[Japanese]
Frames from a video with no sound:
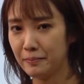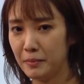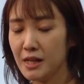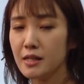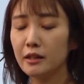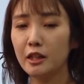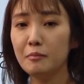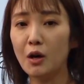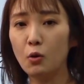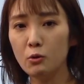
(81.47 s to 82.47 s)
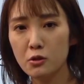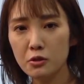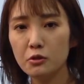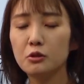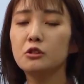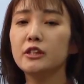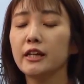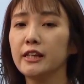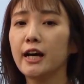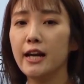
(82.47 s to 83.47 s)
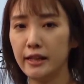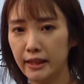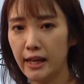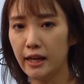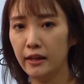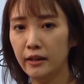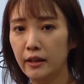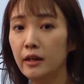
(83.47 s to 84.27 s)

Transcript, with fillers: 皆さん今保存力って聞かれて